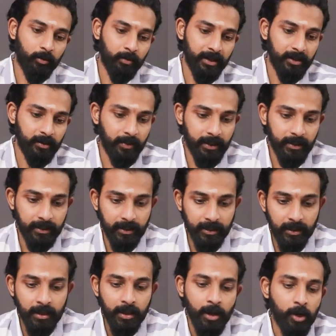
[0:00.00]
கவர்மெண்ட் இதை
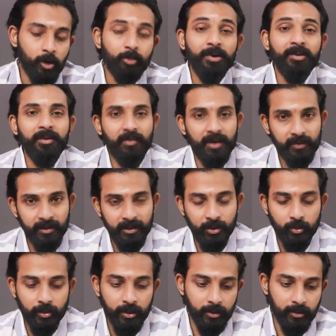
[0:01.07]
பண்ணியிருக்காங்க ரொம்பவே
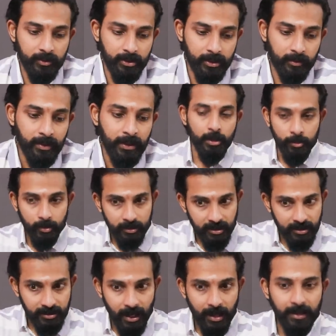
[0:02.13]
வரவேற்கக்கூடிய ஒரு விஷயம் இப்போ
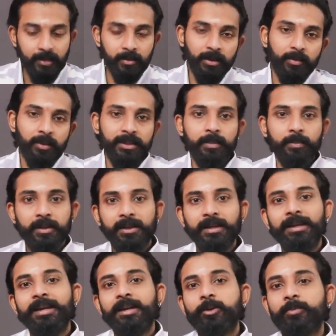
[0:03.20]
திரு ஸ்டாலின் அவர்கள் வந்த பிறகு
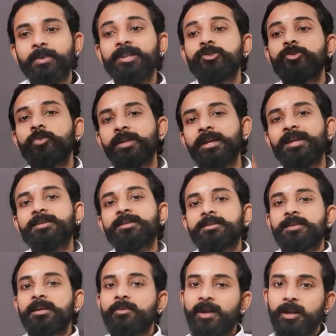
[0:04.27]
எல்லாருக்குமே ஜூனியர்
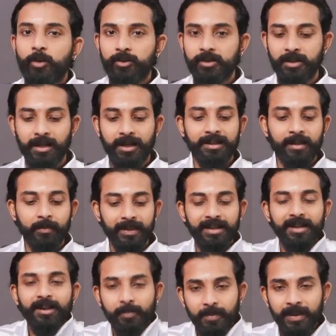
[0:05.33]
அசிஸ்டன்ட் வேலை கொடுத்துருக்காங்க அதில்
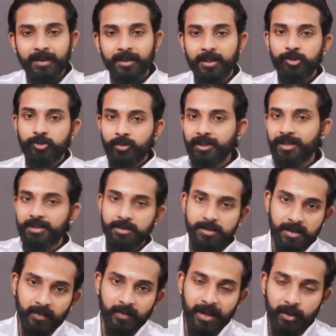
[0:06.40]
பதினாறு பேருக்கு ஜூனியர்
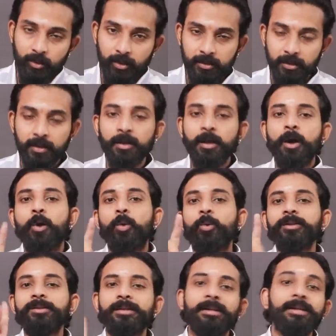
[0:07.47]
அசிஸ்டன்ட் வேலை கொடுத்துட்டு
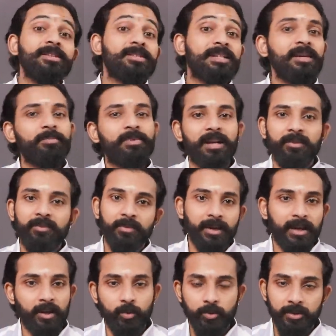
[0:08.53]
ஒருத்தருக்கு ஜீப் டிரைவர்
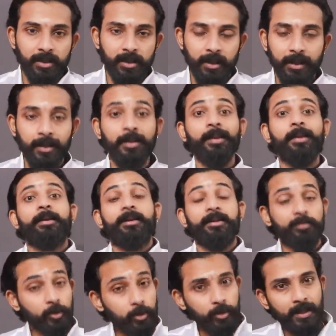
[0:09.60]
வேலை கொடுத்துருக்காங்க இது
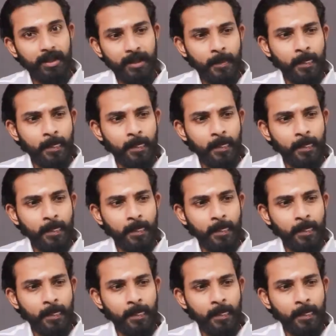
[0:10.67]
மட்டும் இல்லை